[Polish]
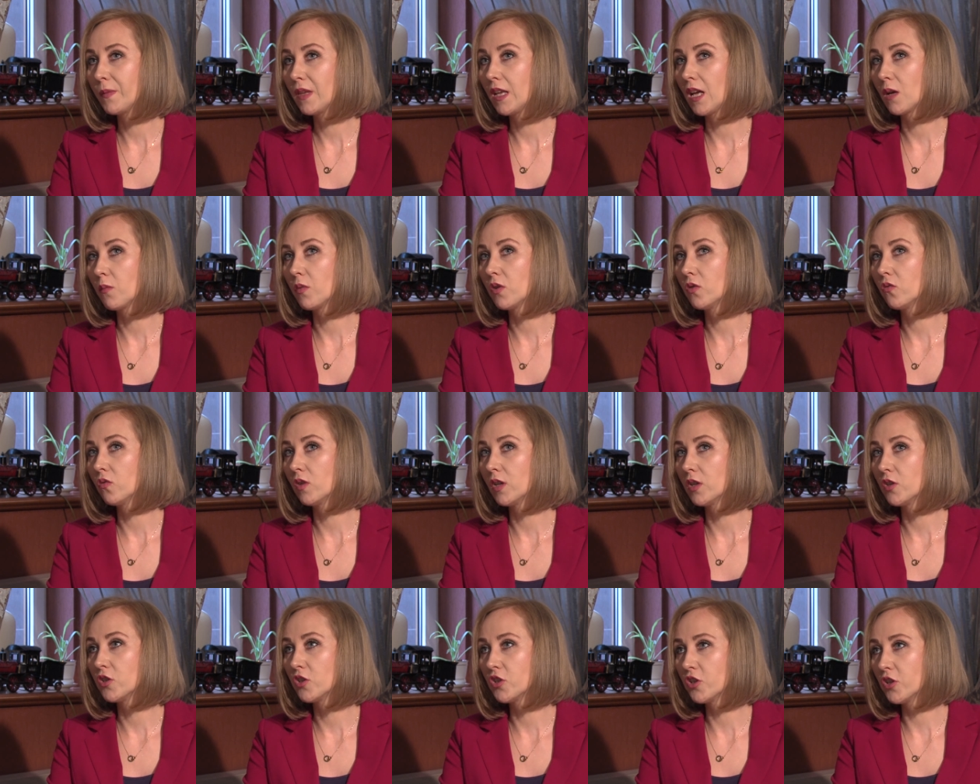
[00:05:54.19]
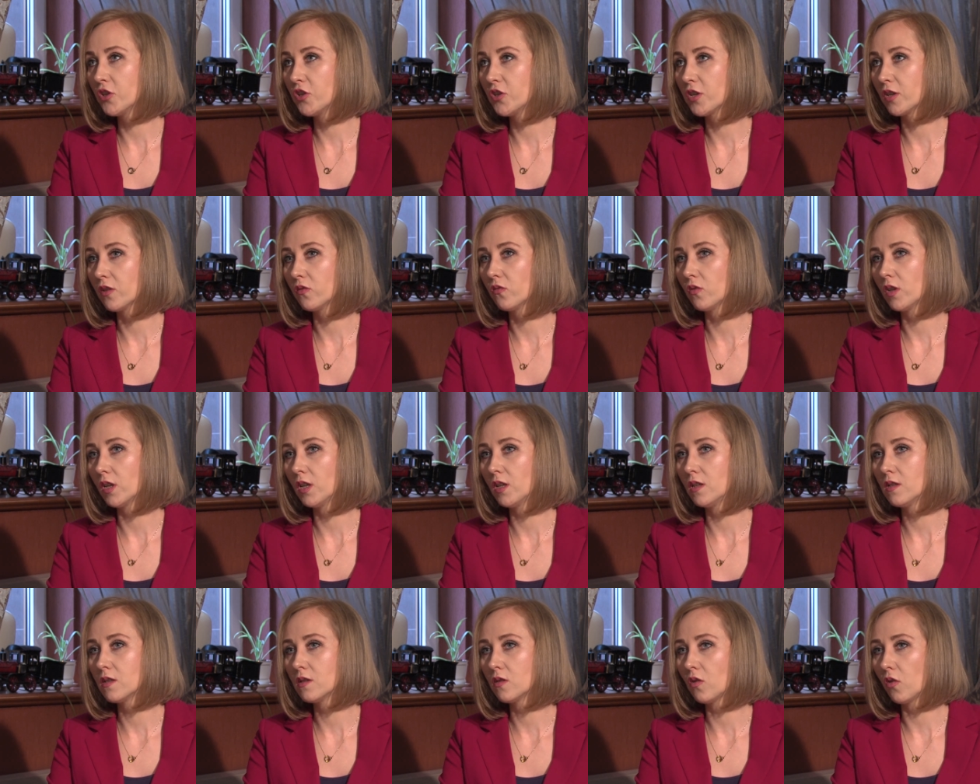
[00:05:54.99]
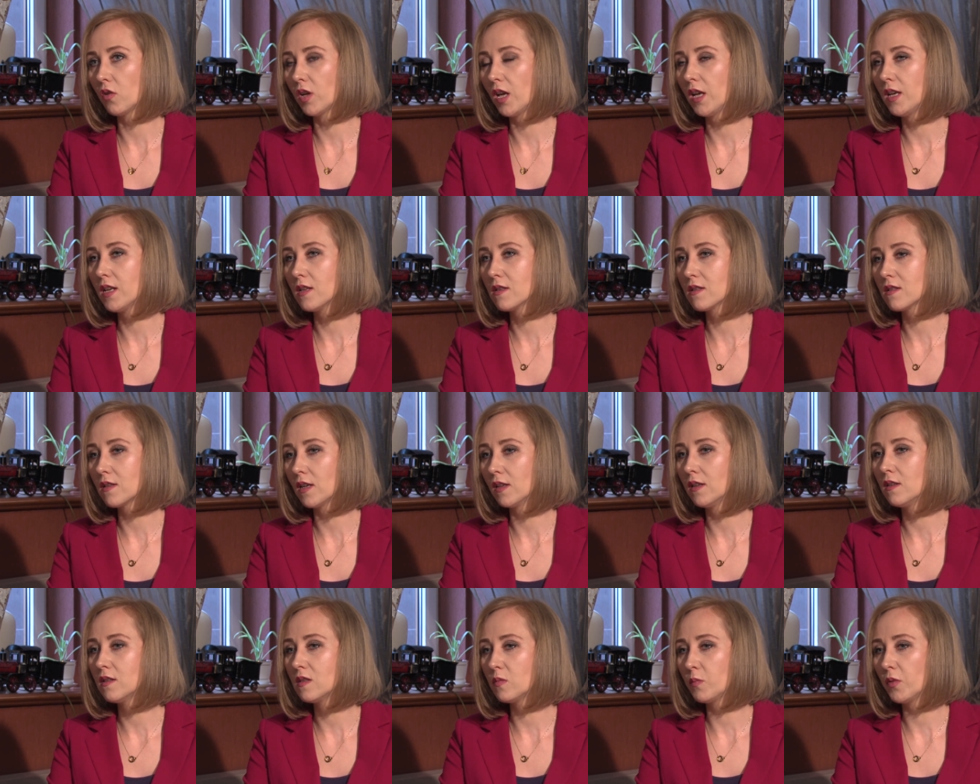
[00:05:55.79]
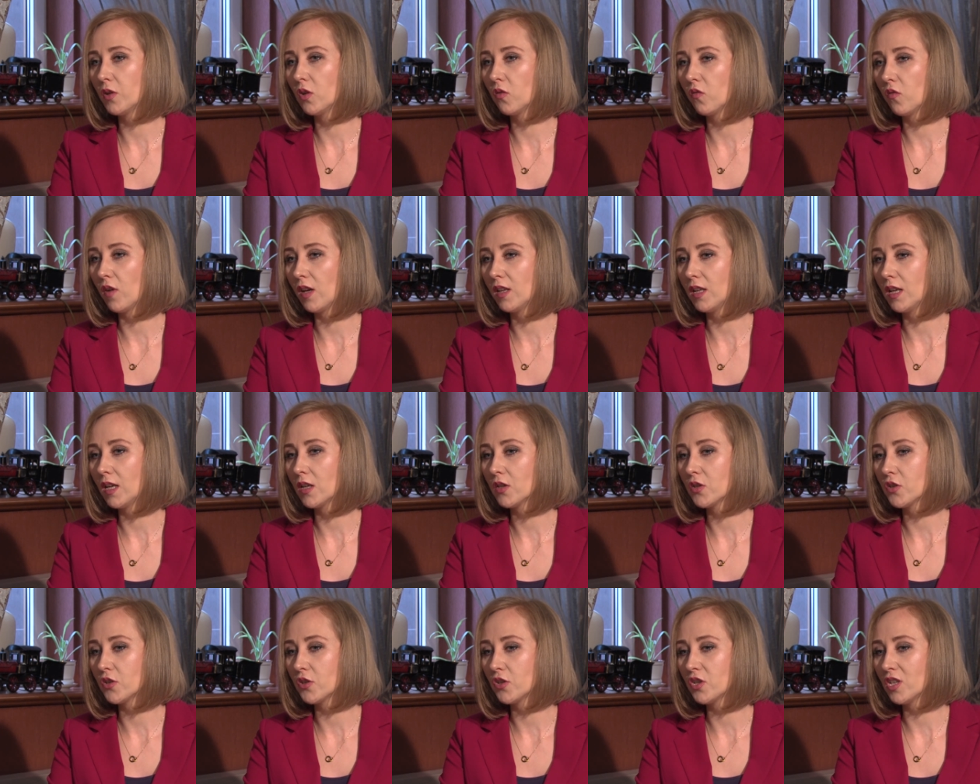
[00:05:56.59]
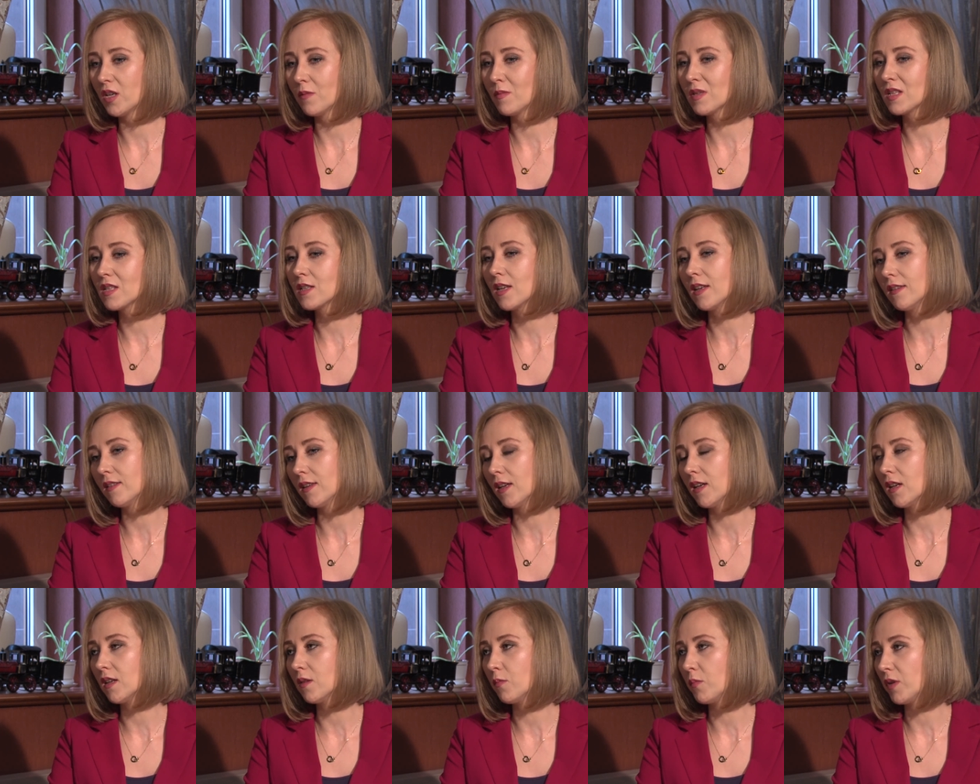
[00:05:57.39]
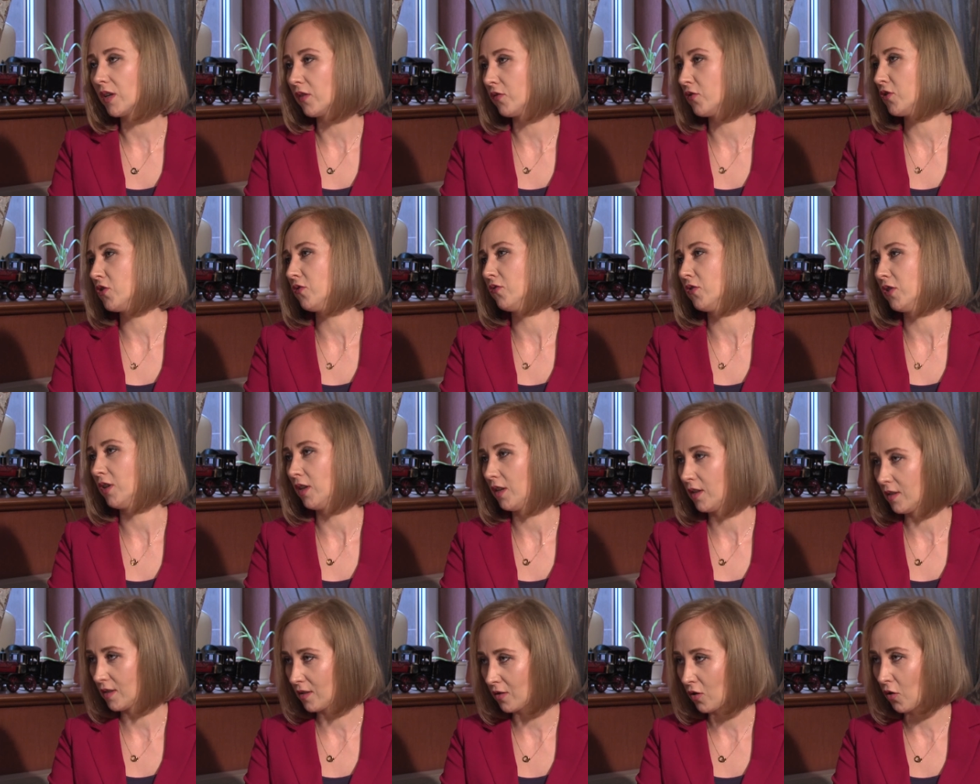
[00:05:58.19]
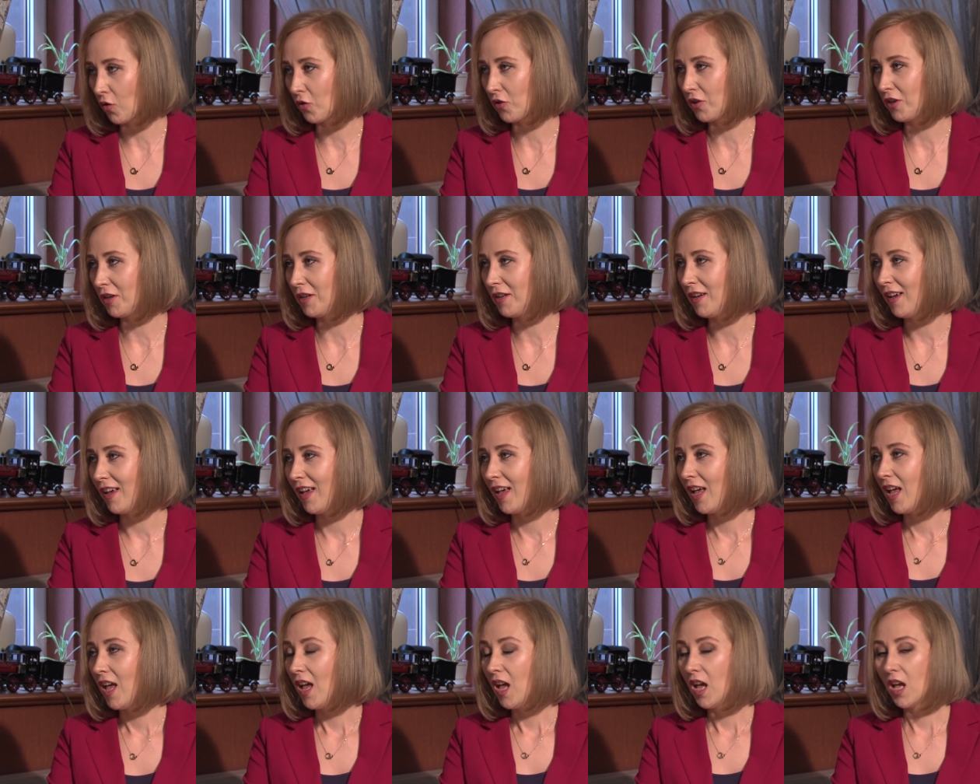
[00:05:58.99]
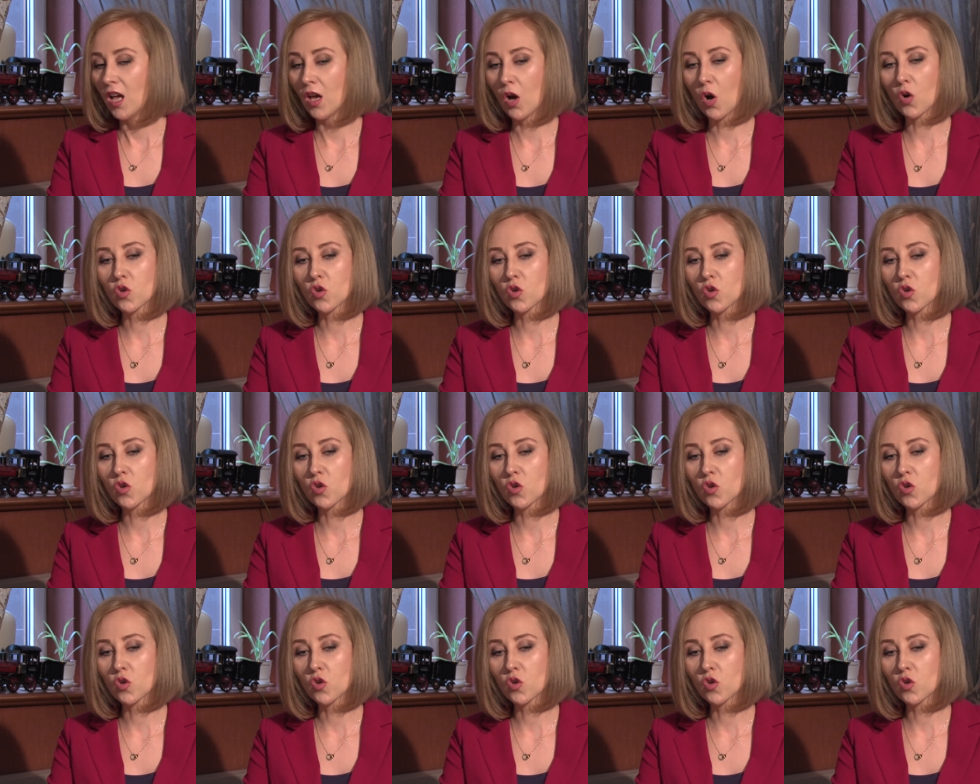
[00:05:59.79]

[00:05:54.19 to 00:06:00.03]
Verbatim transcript: jakby której życie, której historia jest zainspirowana życiem setek prawdziwych historii mhm.